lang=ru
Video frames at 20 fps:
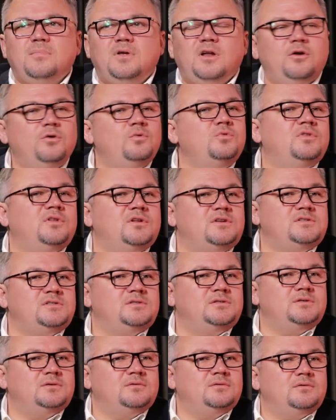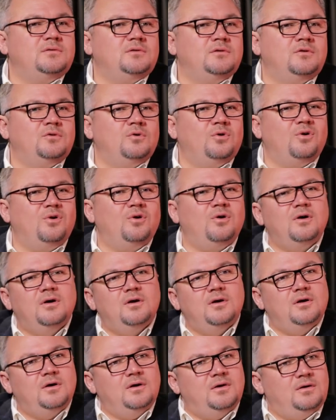людность до
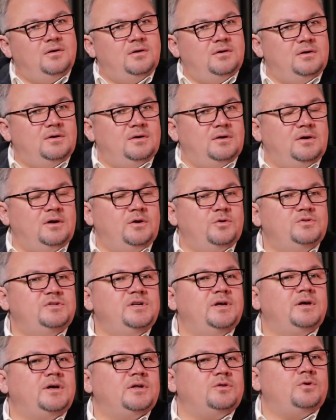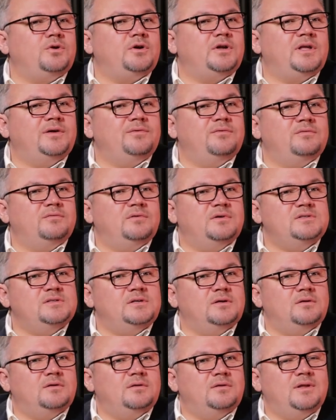людей, которых я
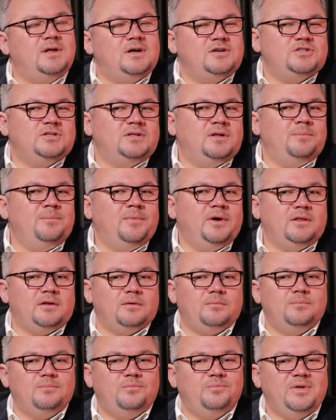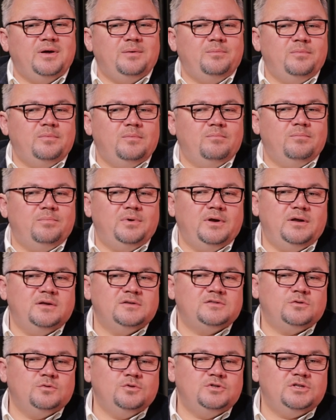вывозил. Даже до мэна. У меня были
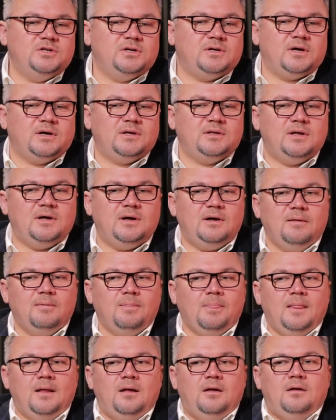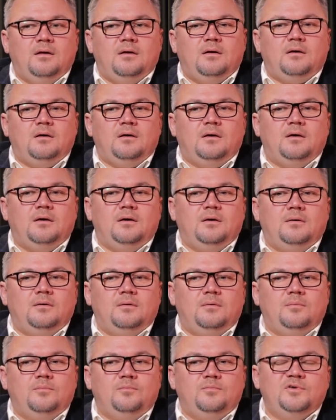случаи, когда
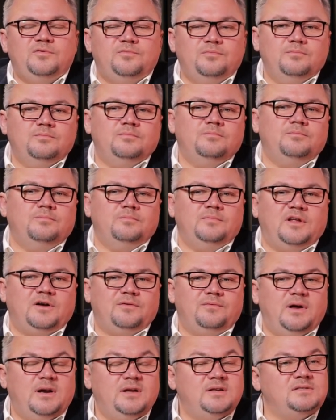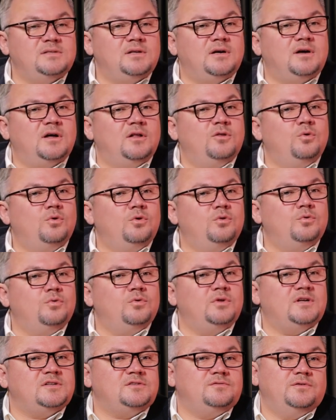а, мы нарвались на колонну,
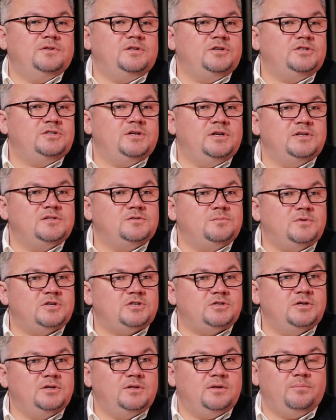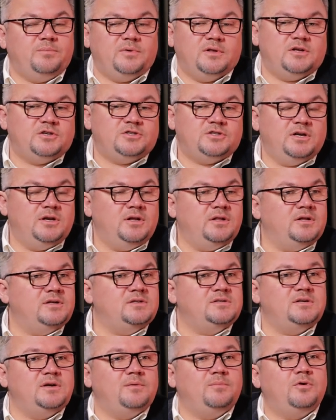нас вытащили с машины, положили
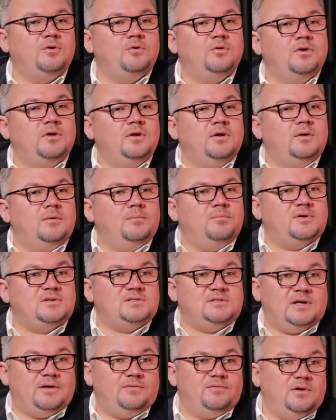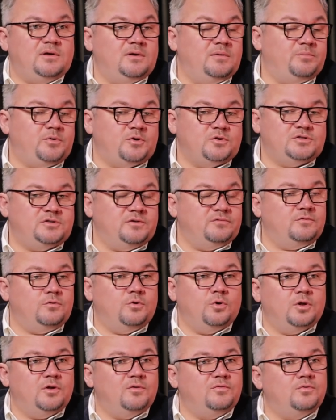на землю, поставили просто в
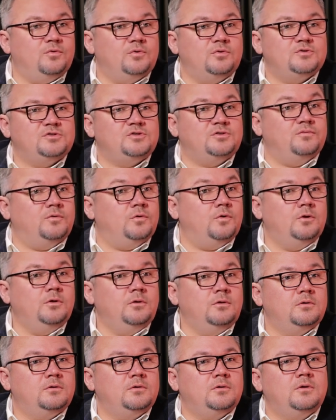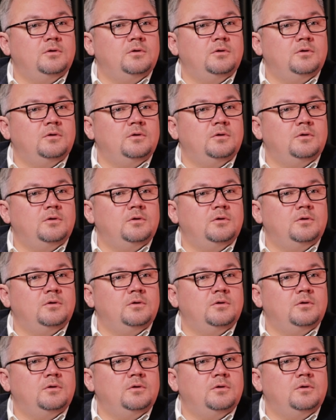голову ствол